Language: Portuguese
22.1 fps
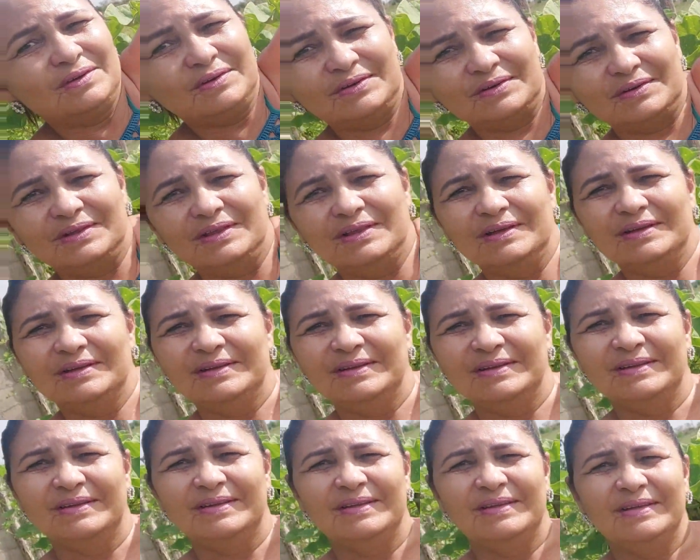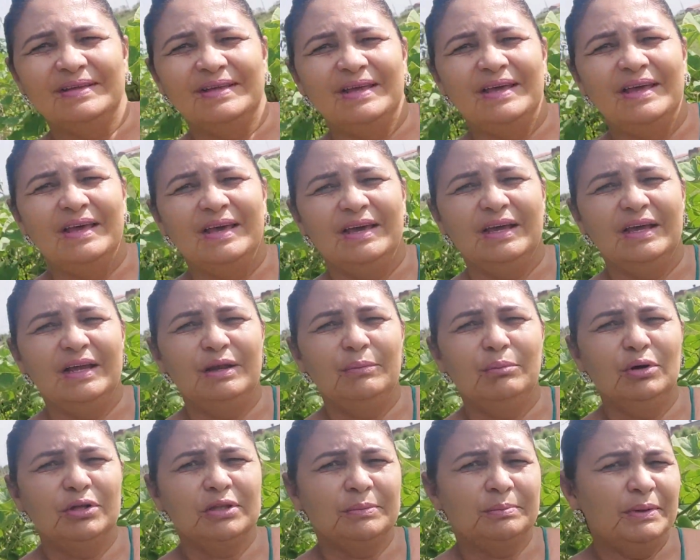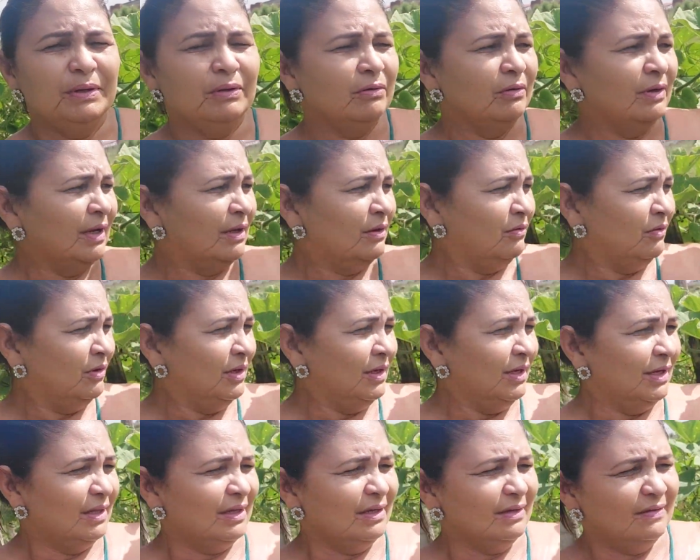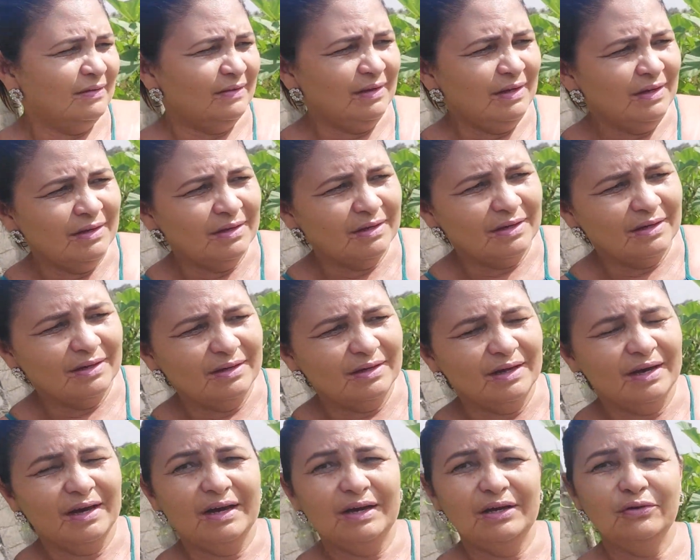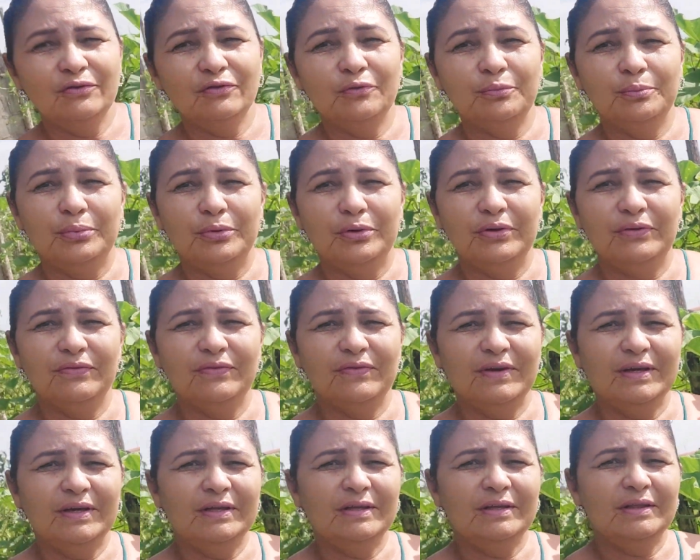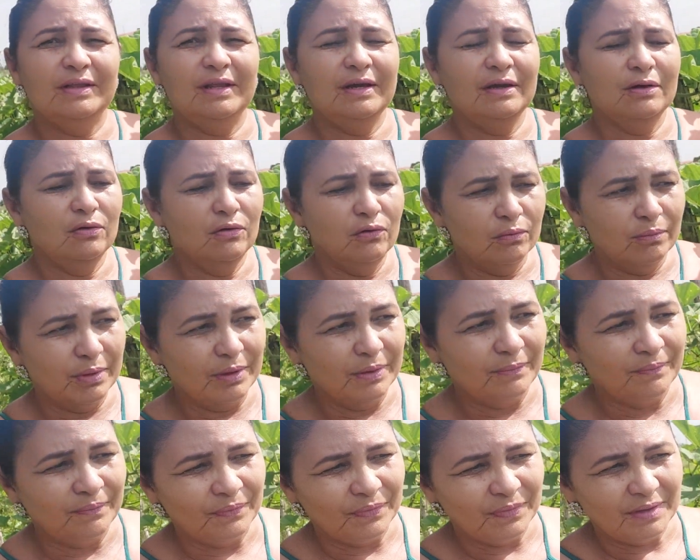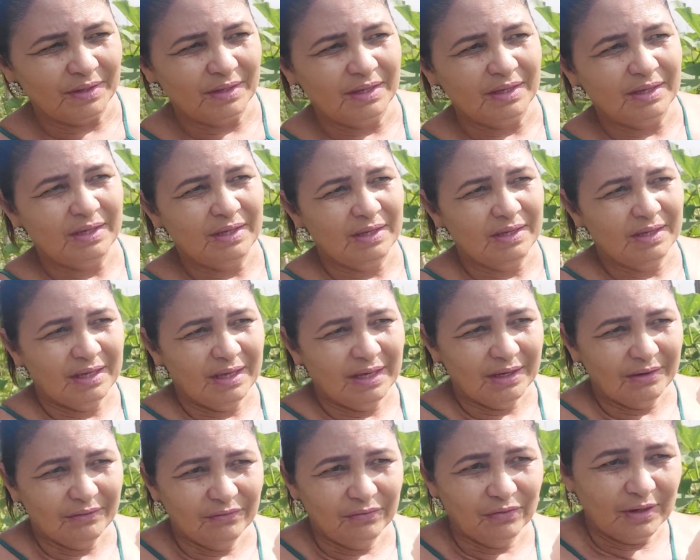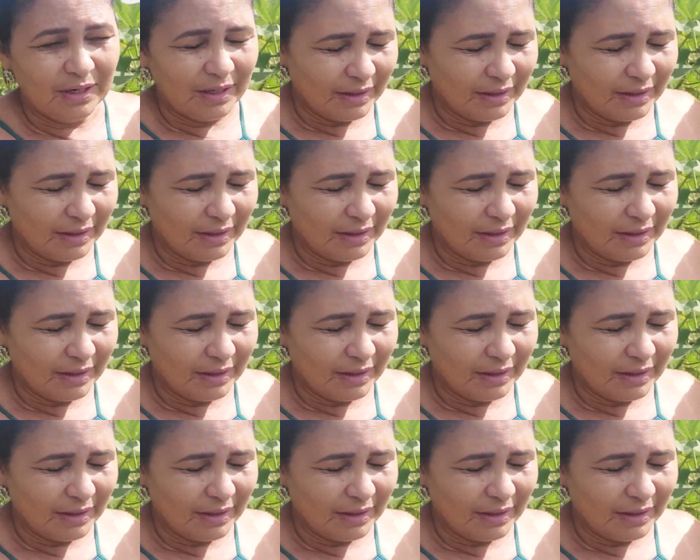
Olha. Ele bota pelo lado de lá da cerca, aí os boi vêm e derruba. Eu vou